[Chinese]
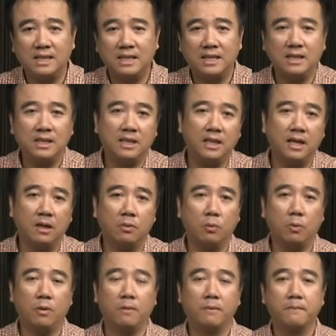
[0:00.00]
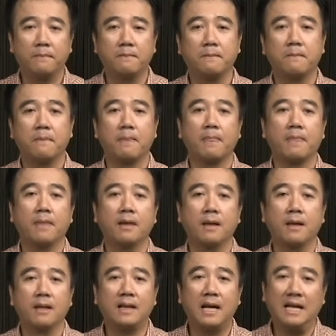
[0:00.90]
纪念
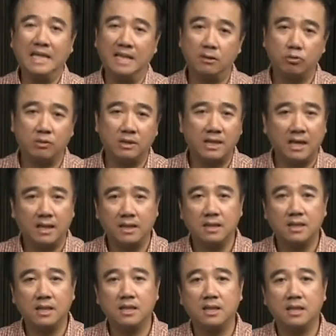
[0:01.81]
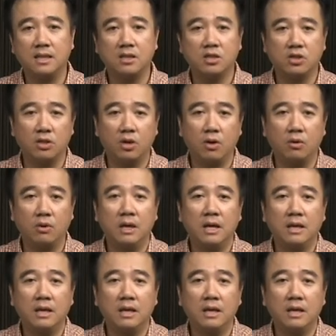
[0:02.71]
我。”当耶稣讲了这些的时候，